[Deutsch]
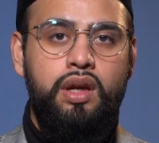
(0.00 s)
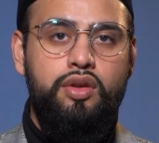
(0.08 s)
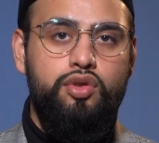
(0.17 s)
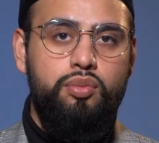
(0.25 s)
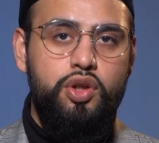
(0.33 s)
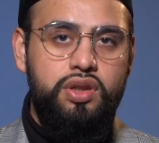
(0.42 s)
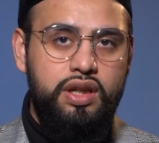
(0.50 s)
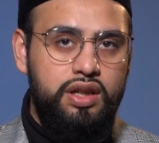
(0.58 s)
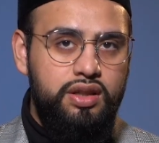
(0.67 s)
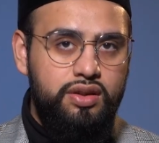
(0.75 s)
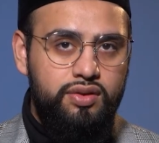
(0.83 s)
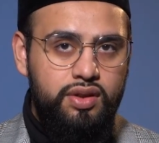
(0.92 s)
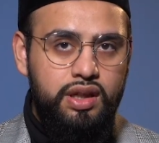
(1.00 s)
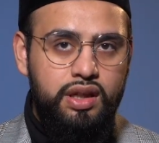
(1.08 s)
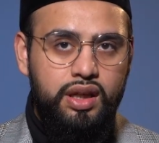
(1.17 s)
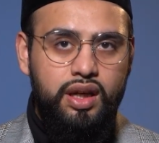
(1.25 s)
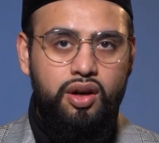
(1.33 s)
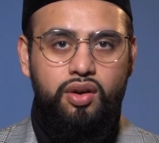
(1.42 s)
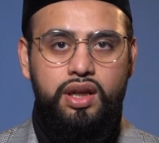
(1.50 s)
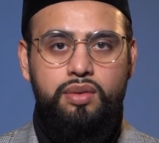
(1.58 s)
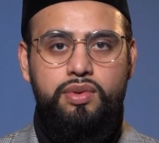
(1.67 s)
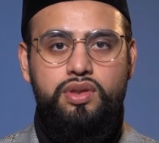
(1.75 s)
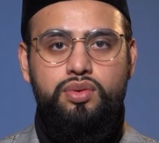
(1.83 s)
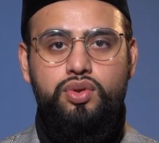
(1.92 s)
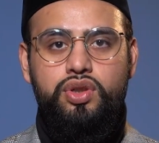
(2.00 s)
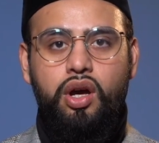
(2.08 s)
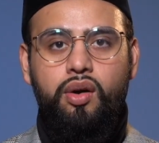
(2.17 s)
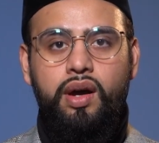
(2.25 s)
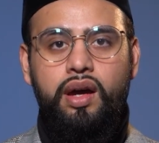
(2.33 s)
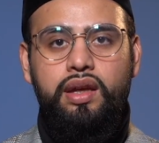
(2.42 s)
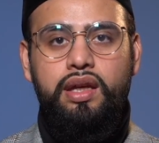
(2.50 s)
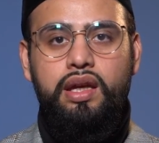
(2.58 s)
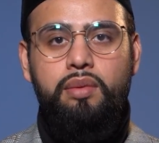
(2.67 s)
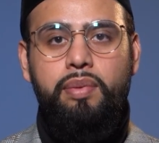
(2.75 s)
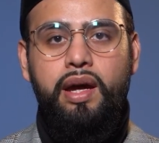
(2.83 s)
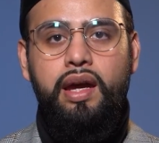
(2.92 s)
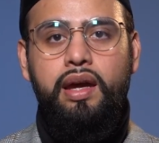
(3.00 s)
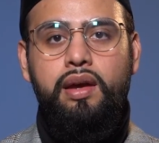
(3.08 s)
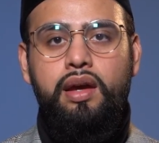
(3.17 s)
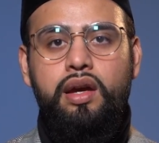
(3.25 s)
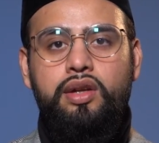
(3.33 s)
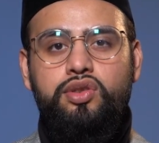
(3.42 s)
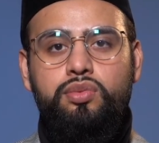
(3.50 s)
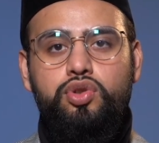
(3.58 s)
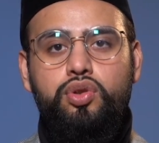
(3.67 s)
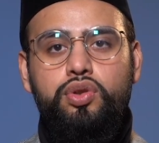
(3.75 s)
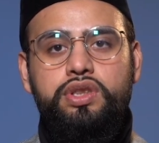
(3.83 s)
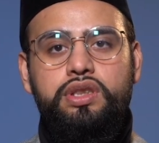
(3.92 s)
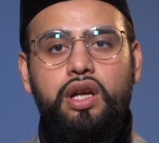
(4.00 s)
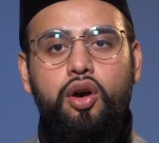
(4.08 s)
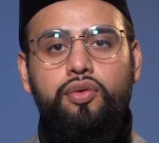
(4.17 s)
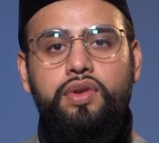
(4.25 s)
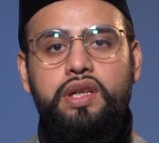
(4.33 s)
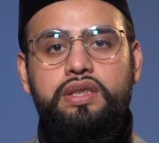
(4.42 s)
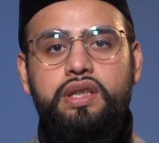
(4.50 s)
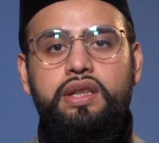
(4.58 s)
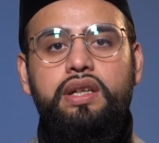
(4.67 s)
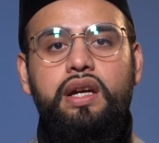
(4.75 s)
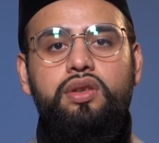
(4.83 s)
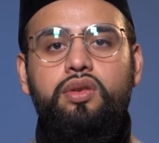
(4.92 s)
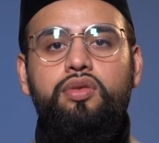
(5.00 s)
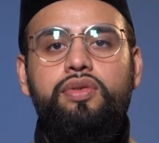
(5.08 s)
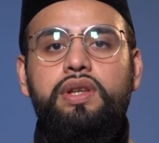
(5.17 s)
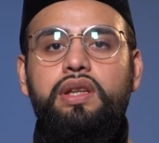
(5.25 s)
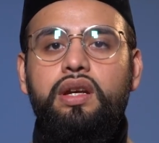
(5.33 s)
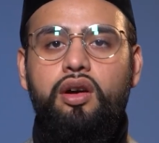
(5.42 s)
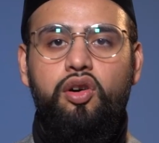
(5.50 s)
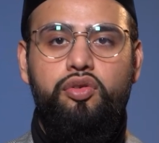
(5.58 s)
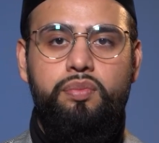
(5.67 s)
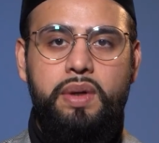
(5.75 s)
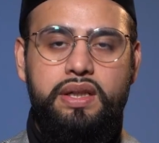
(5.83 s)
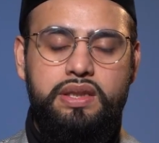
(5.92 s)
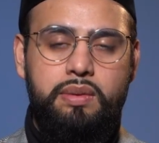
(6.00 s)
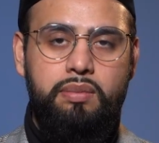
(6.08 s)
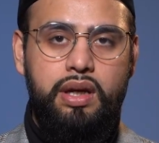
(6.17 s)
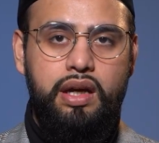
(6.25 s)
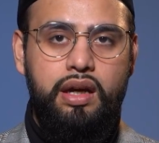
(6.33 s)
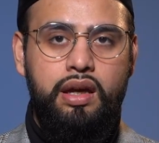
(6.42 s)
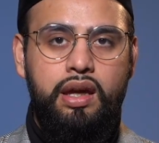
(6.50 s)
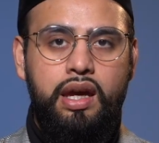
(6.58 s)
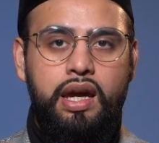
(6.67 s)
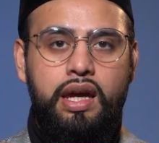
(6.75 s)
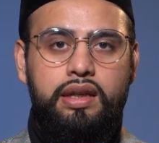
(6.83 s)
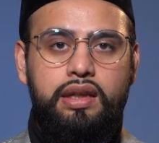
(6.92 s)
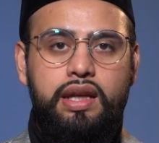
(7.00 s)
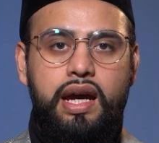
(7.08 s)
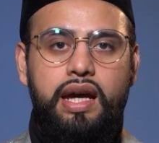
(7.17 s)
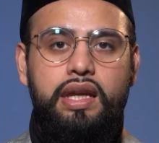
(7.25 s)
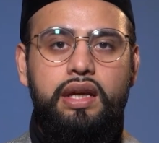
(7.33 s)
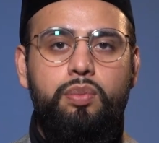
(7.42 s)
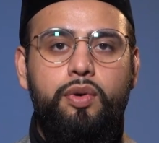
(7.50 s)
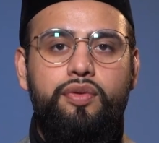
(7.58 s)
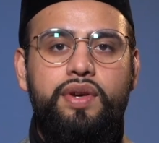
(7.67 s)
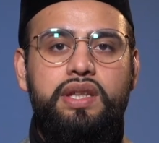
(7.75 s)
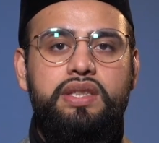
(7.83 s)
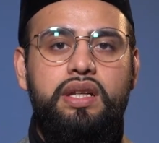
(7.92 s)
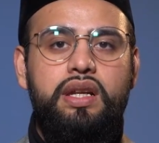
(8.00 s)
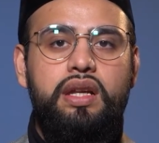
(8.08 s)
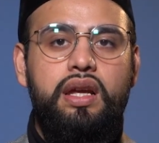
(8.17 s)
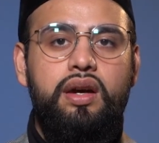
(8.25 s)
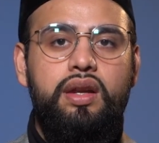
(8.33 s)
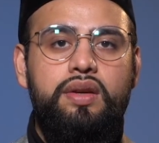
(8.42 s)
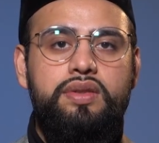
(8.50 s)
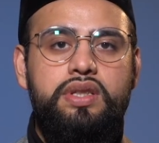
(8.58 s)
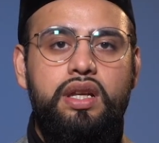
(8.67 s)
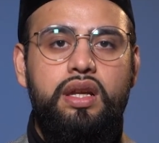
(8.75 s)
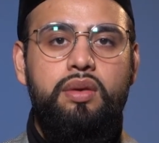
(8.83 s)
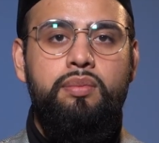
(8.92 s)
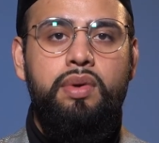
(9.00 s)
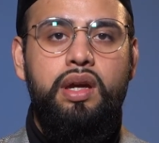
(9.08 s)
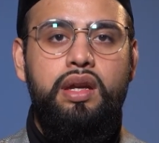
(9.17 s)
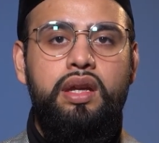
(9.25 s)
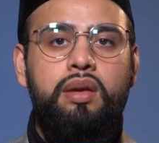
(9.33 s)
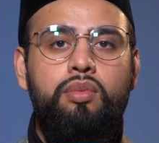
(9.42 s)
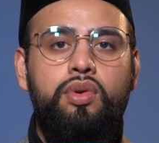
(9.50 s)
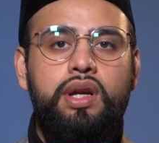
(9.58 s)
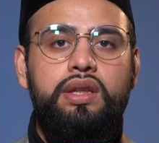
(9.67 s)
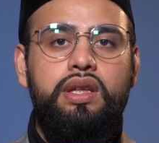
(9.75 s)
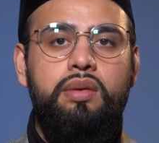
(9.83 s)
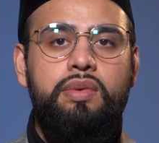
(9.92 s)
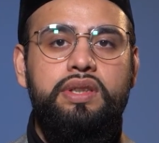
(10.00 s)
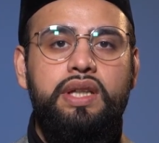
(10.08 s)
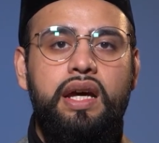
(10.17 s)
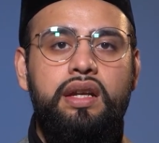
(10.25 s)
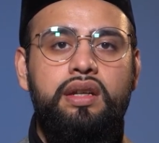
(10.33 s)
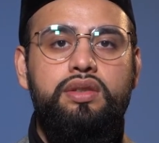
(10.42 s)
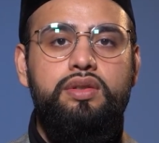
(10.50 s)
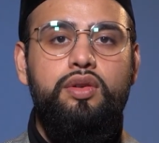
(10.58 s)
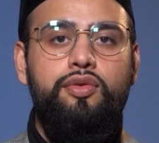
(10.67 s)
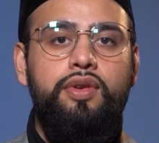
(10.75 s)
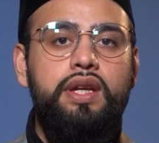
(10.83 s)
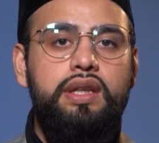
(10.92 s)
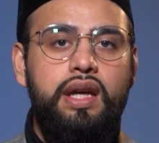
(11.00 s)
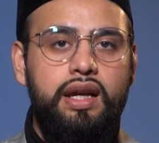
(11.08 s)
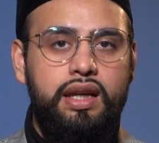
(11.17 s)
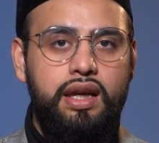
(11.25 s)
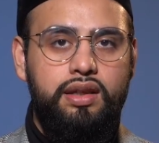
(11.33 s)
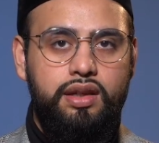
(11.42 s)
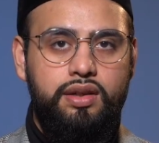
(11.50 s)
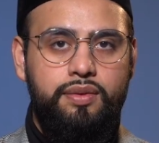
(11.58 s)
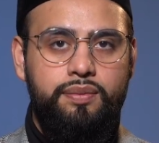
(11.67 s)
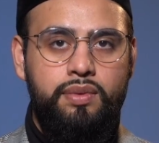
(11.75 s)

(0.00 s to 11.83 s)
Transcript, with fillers: So möchte ich Sie auch, liebe Zuschauer, hierbei zum Schluss auf die Sadgatul Fitr aufmerksam machen, die der heilige Prophet sallallahu alaihi wasallam in dem Monat Ramadan zur Pflicht erklärt hat